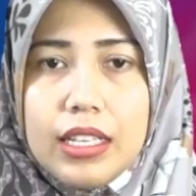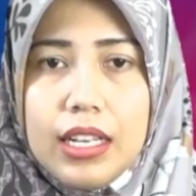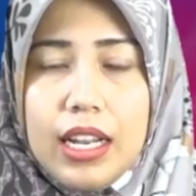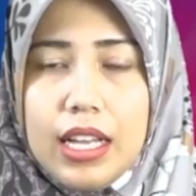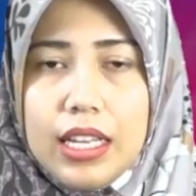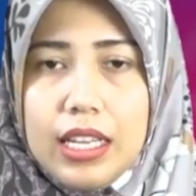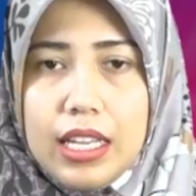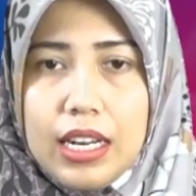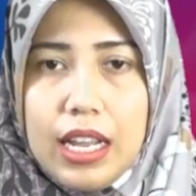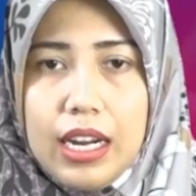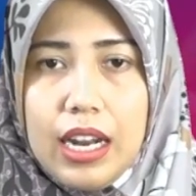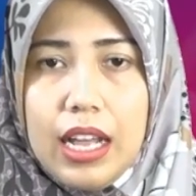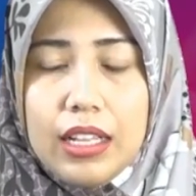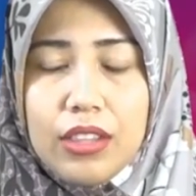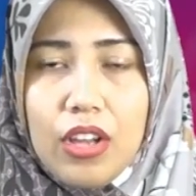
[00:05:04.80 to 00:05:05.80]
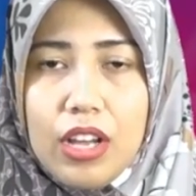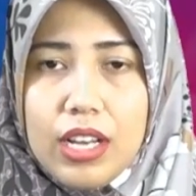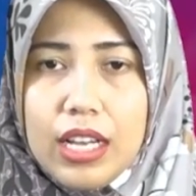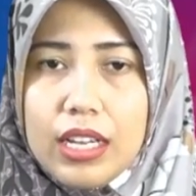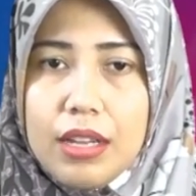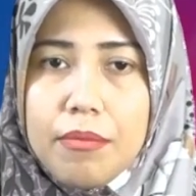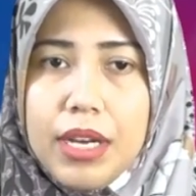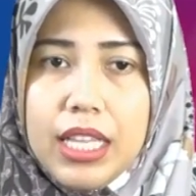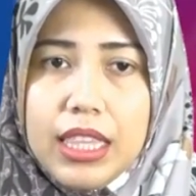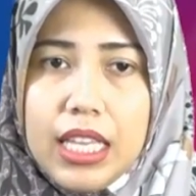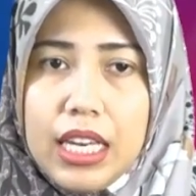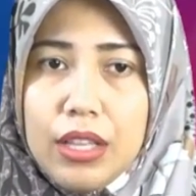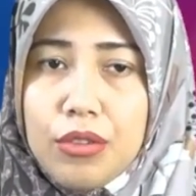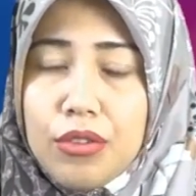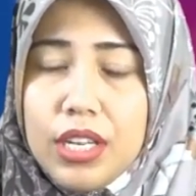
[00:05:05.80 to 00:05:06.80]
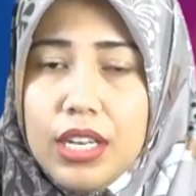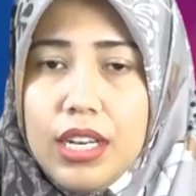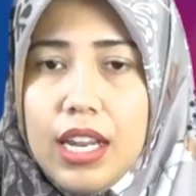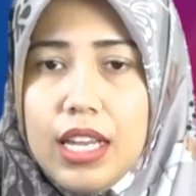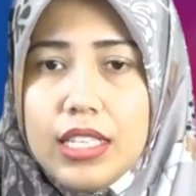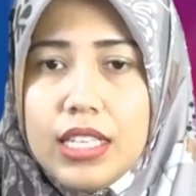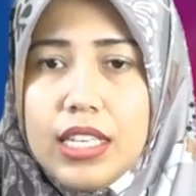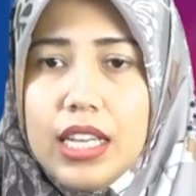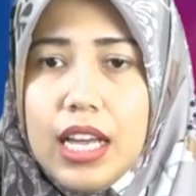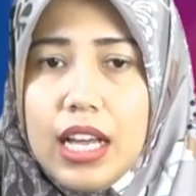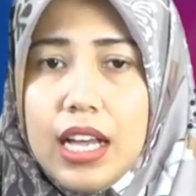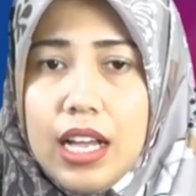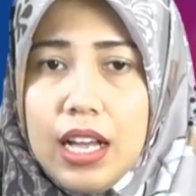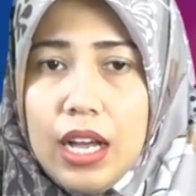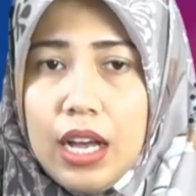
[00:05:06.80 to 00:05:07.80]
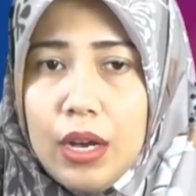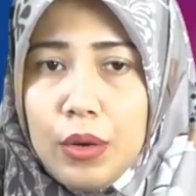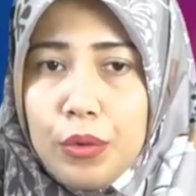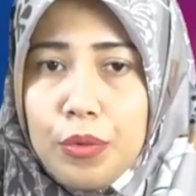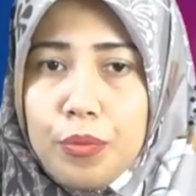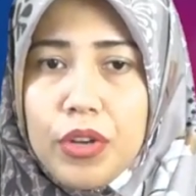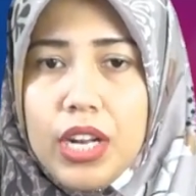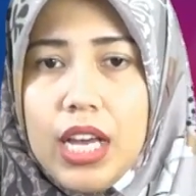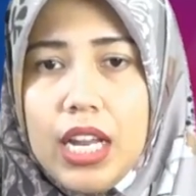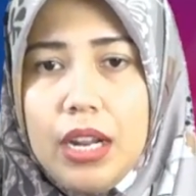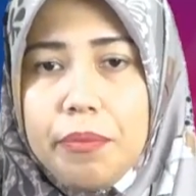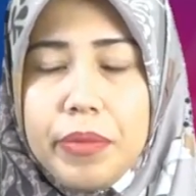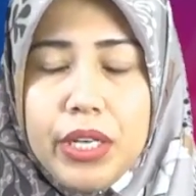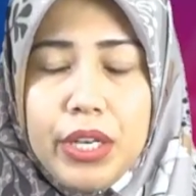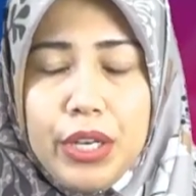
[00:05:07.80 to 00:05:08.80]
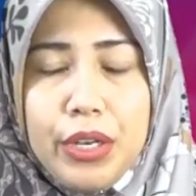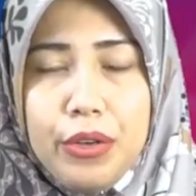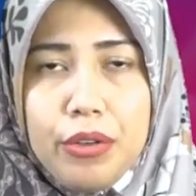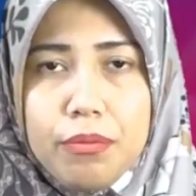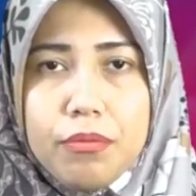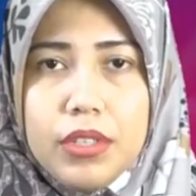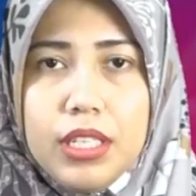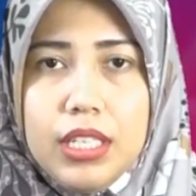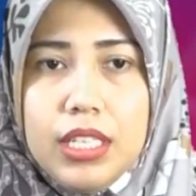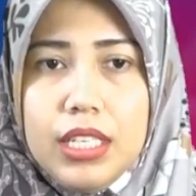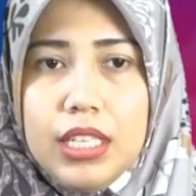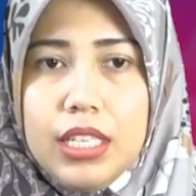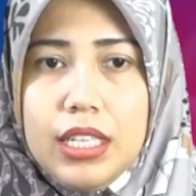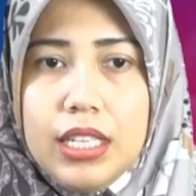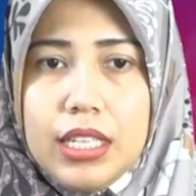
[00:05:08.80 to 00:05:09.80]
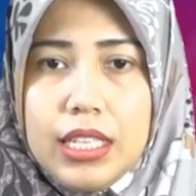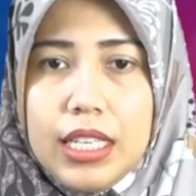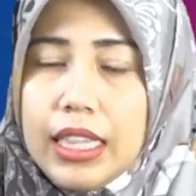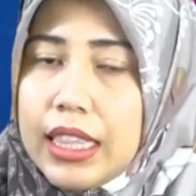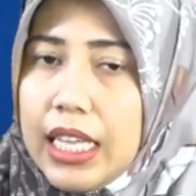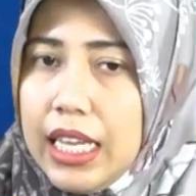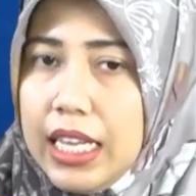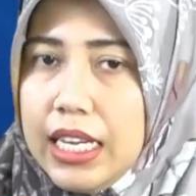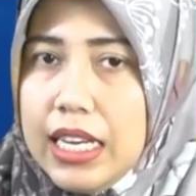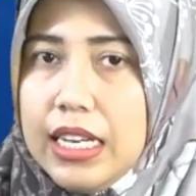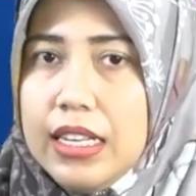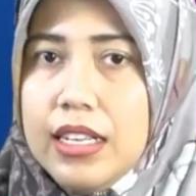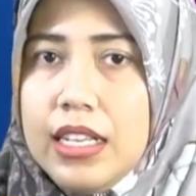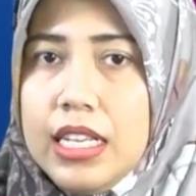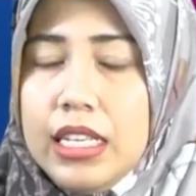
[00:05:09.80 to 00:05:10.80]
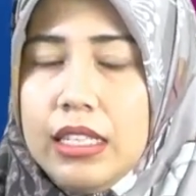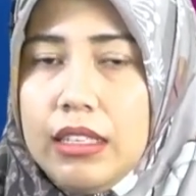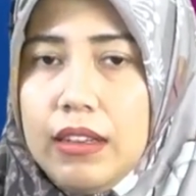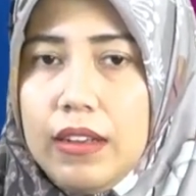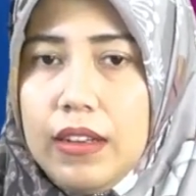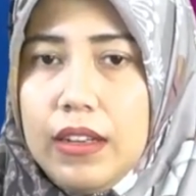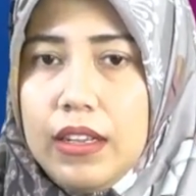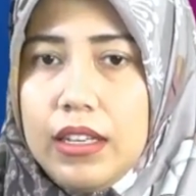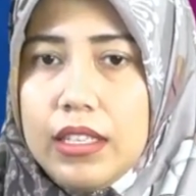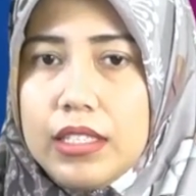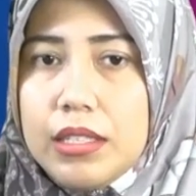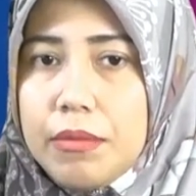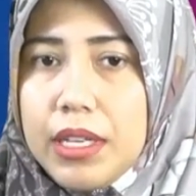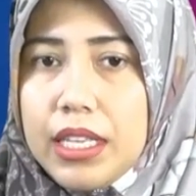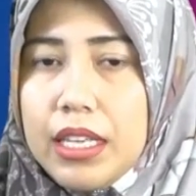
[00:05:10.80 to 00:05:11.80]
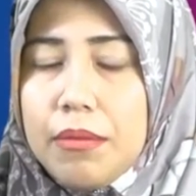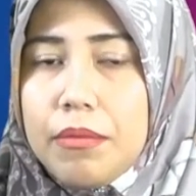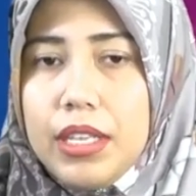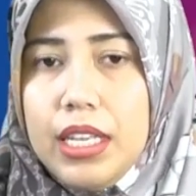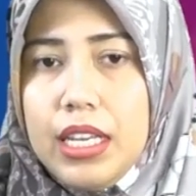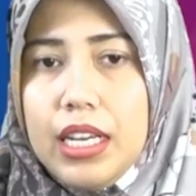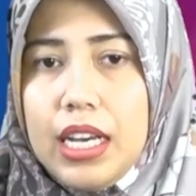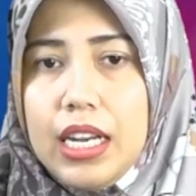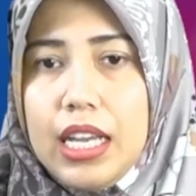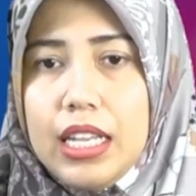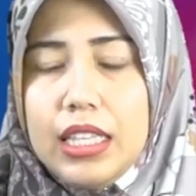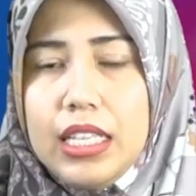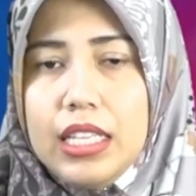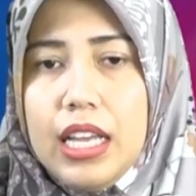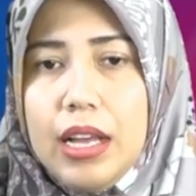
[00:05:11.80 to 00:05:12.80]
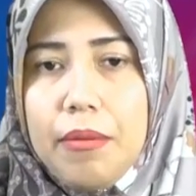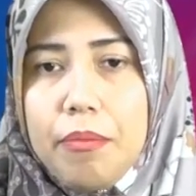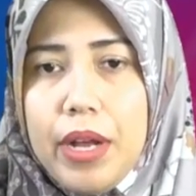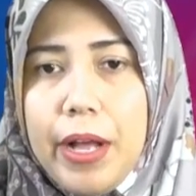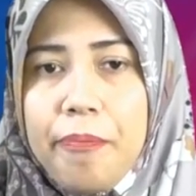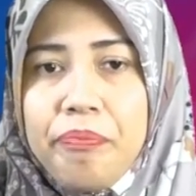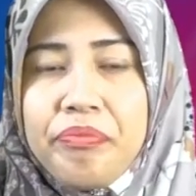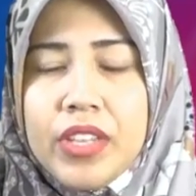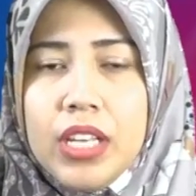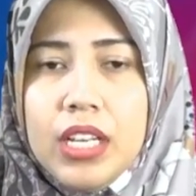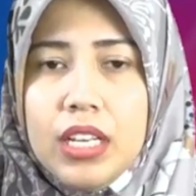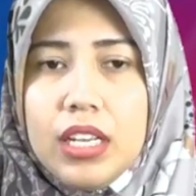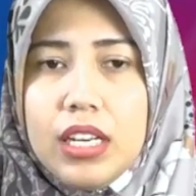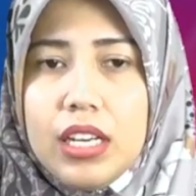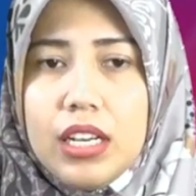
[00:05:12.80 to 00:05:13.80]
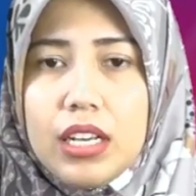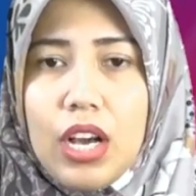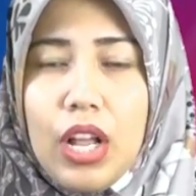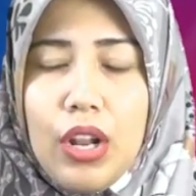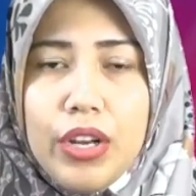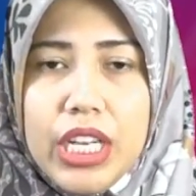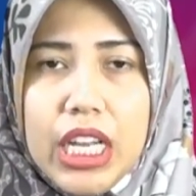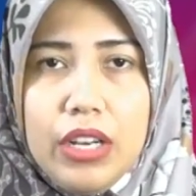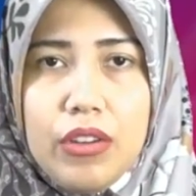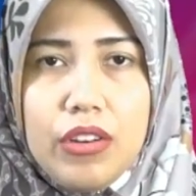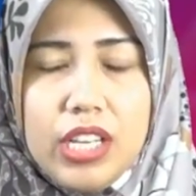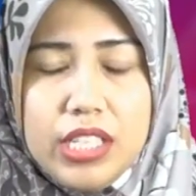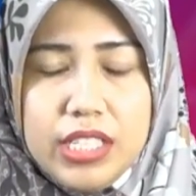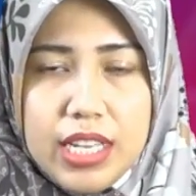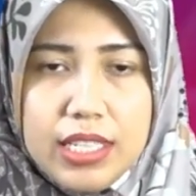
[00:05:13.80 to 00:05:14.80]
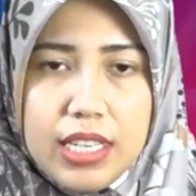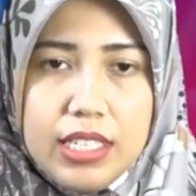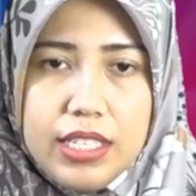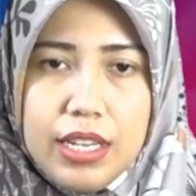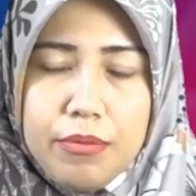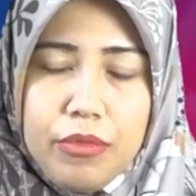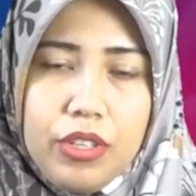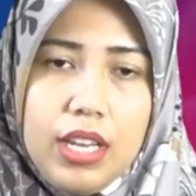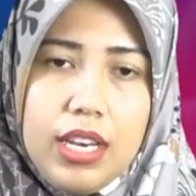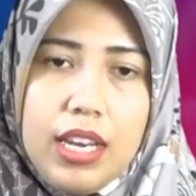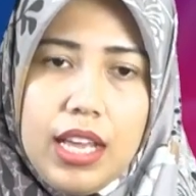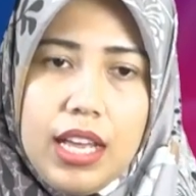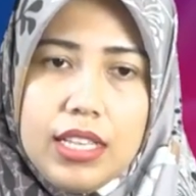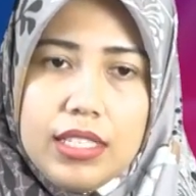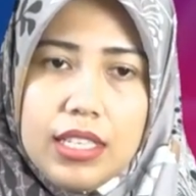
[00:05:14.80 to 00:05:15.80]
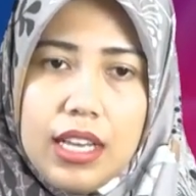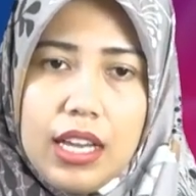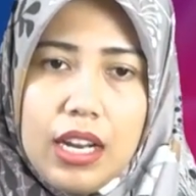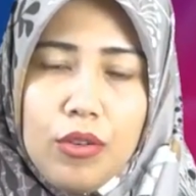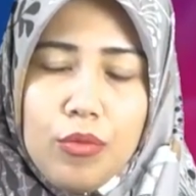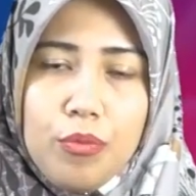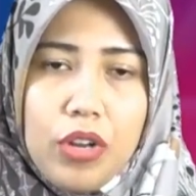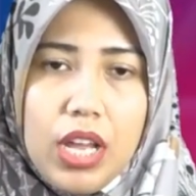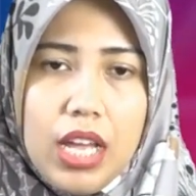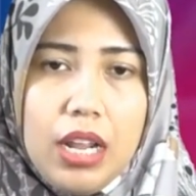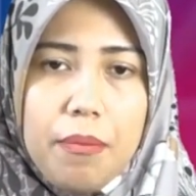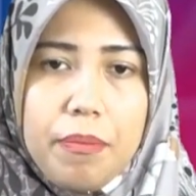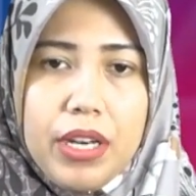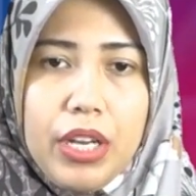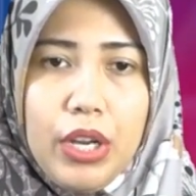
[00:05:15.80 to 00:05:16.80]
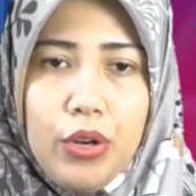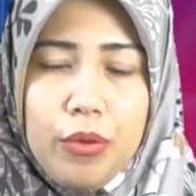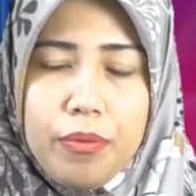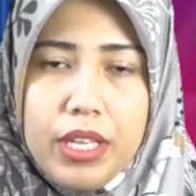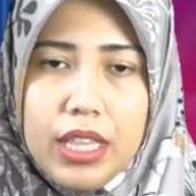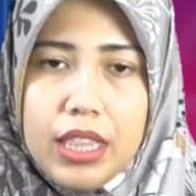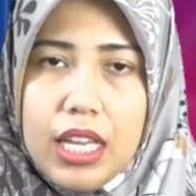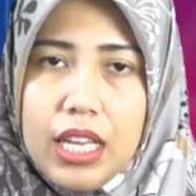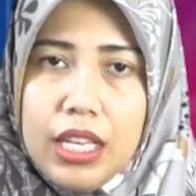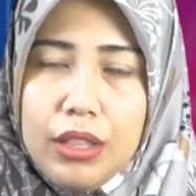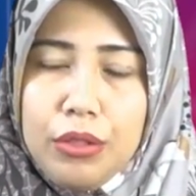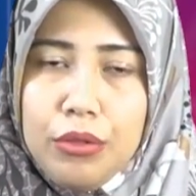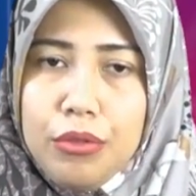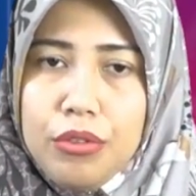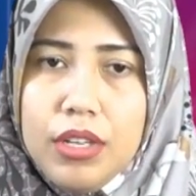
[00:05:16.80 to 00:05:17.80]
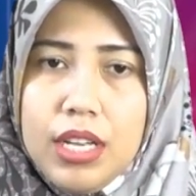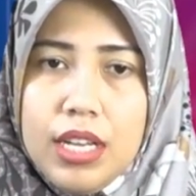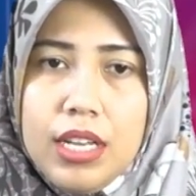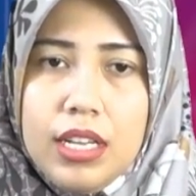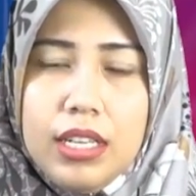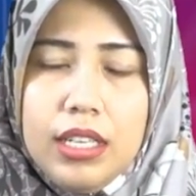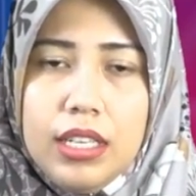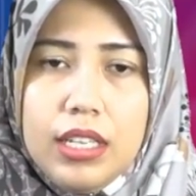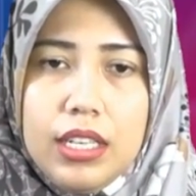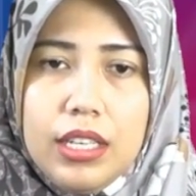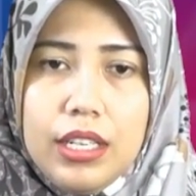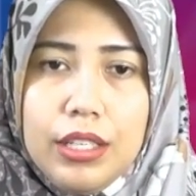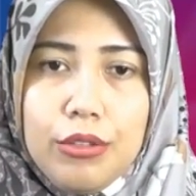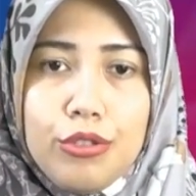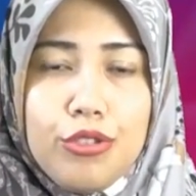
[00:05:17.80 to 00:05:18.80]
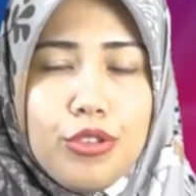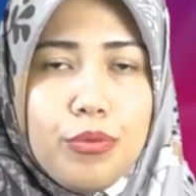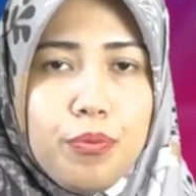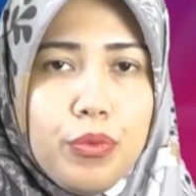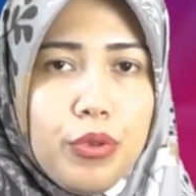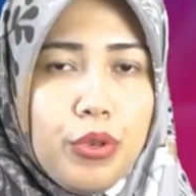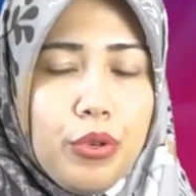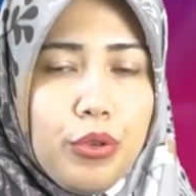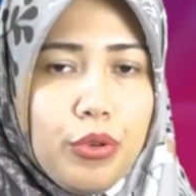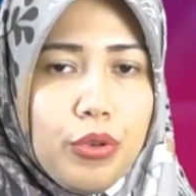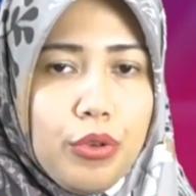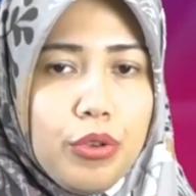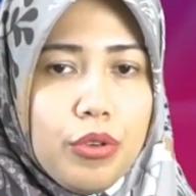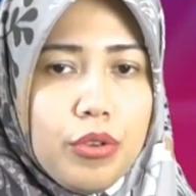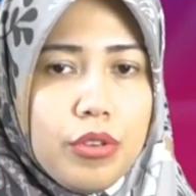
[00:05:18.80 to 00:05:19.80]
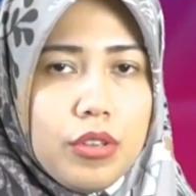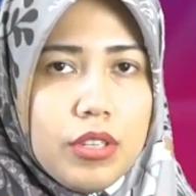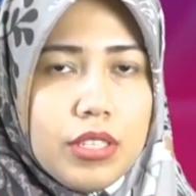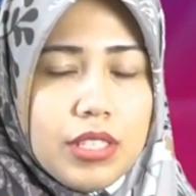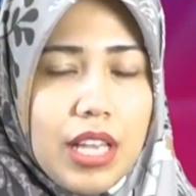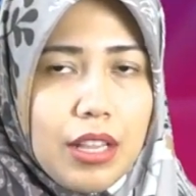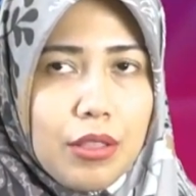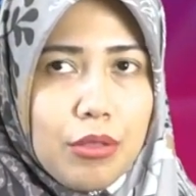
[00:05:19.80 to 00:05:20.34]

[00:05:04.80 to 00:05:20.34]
kelahiran atau angka kematian itu rendah, jadi umur harapan hidup kita ini semakin meningkat. Artinya apa? Uh, kalau di Indonesia saja mungkin ya, sekarang umur harapan hidup kita itu eh, uh, 71,6